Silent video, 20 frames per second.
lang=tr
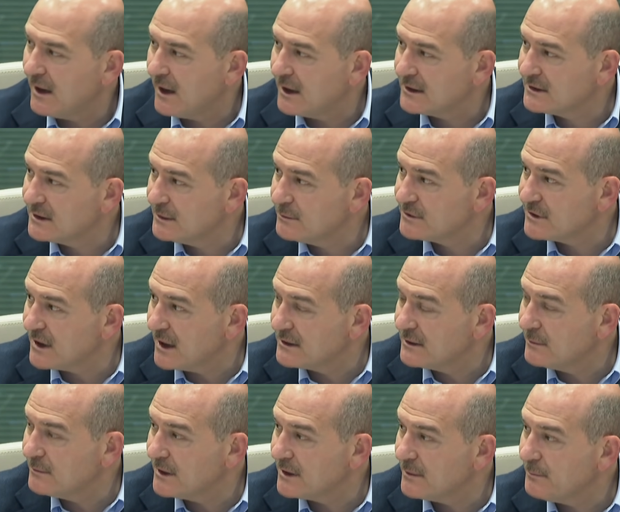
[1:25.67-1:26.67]
attığımız
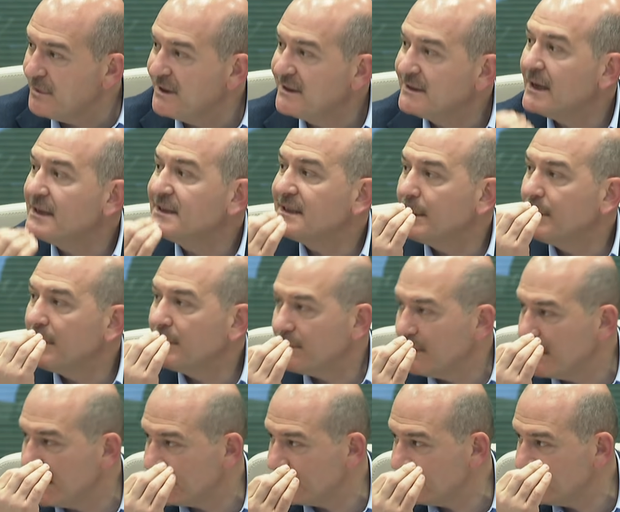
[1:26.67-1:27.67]
adımların bir tek
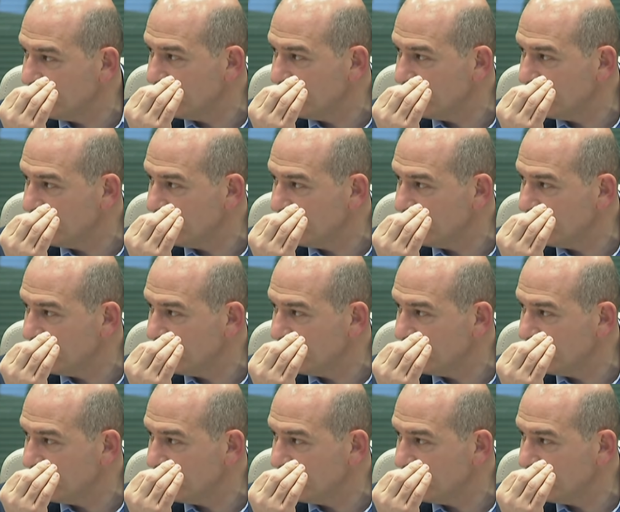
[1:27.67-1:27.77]
sebebi var.